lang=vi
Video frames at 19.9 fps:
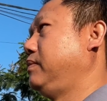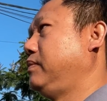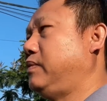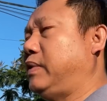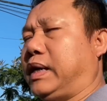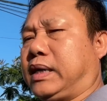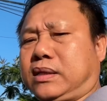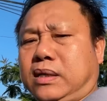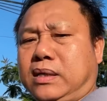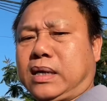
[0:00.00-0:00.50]

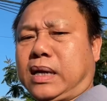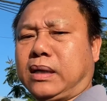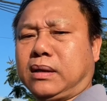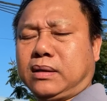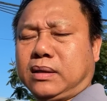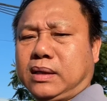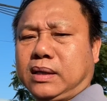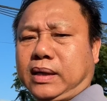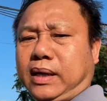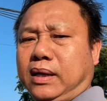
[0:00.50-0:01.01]
phải thi
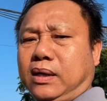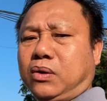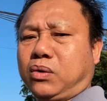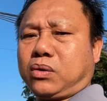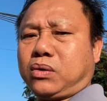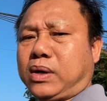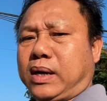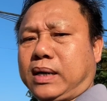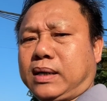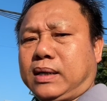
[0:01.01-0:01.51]
hành kỷ luật
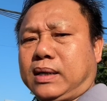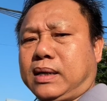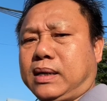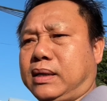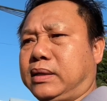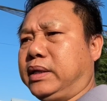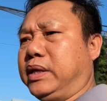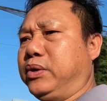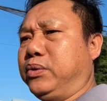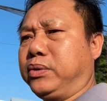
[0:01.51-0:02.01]
hoặc
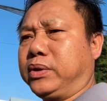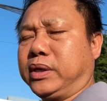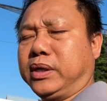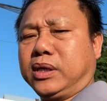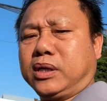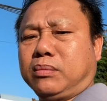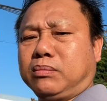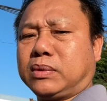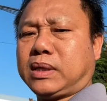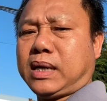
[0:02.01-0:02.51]
là điều
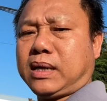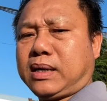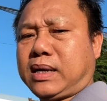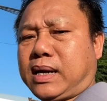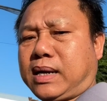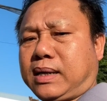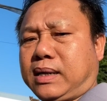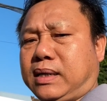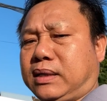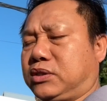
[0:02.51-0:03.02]
chuyển công tác
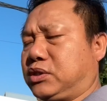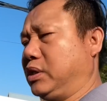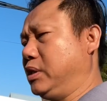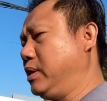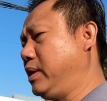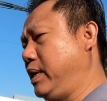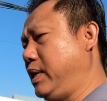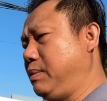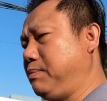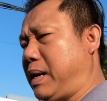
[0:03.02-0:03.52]
hoặc là xử
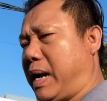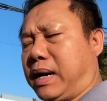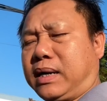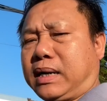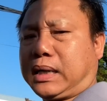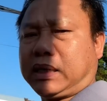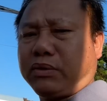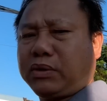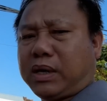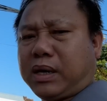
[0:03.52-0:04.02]
lý bằng
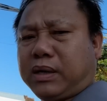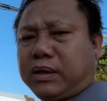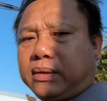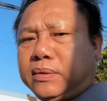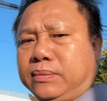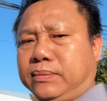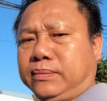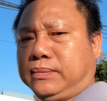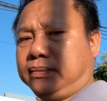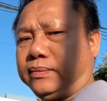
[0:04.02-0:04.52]
cách nào đó
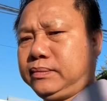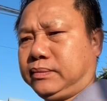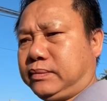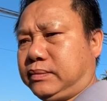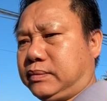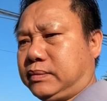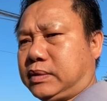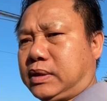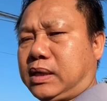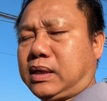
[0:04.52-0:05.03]

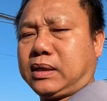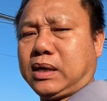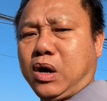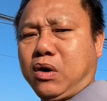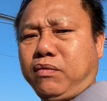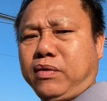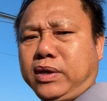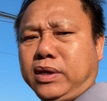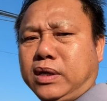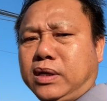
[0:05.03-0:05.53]
À,
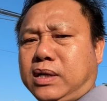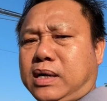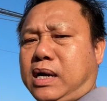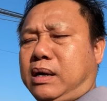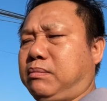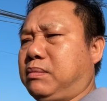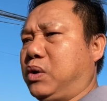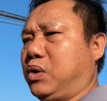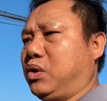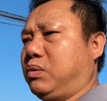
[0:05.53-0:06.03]
đối với những
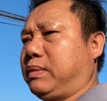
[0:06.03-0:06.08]
cán bộ